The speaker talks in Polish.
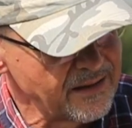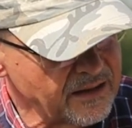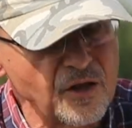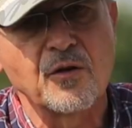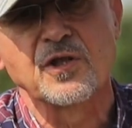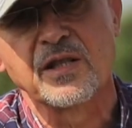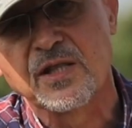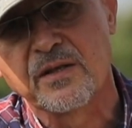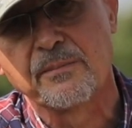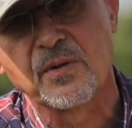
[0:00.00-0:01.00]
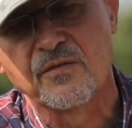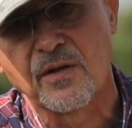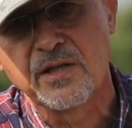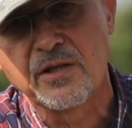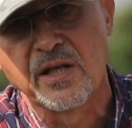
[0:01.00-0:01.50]
dlatego możemy sobie
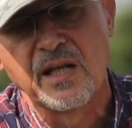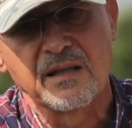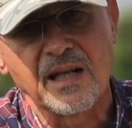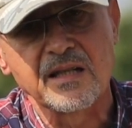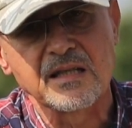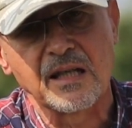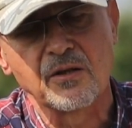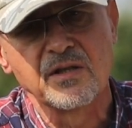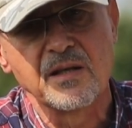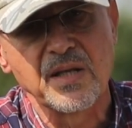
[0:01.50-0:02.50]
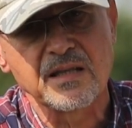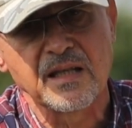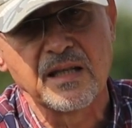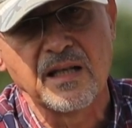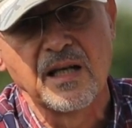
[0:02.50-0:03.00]
pozwolić na krystalon
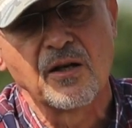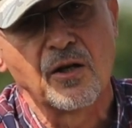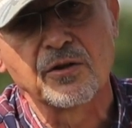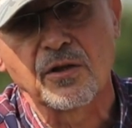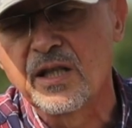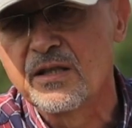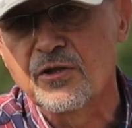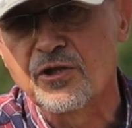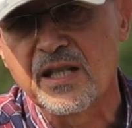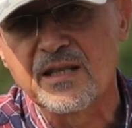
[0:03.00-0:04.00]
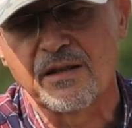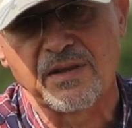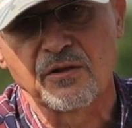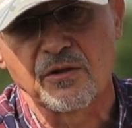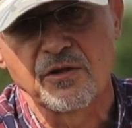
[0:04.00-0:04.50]
niebieski o trochę niższej
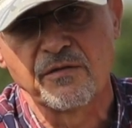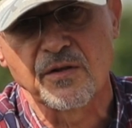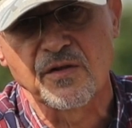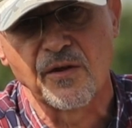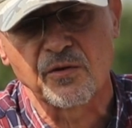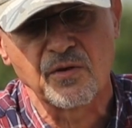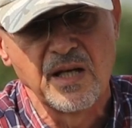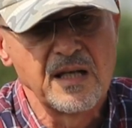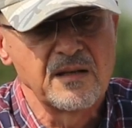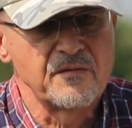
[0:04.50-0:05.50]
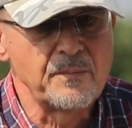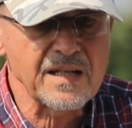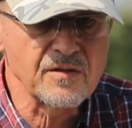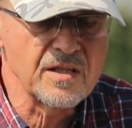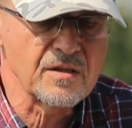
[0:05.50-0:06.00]
zawartości fosforu.
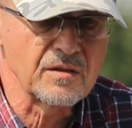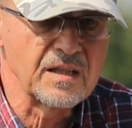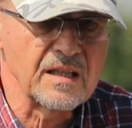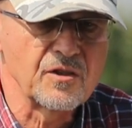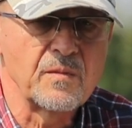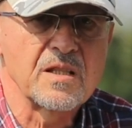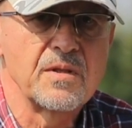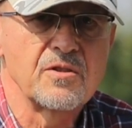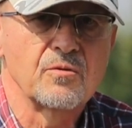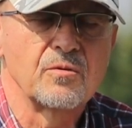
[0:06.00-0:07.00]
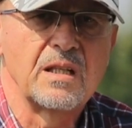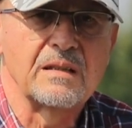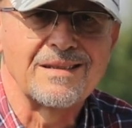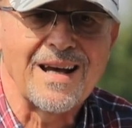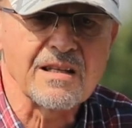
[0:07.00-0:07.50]
Bardzo istotne natomiast będzie tutaj
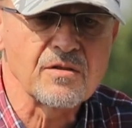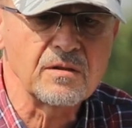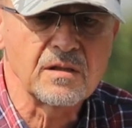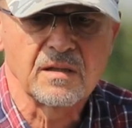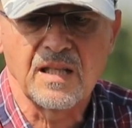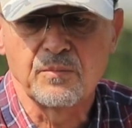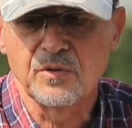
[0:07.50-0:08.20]
ten azot dla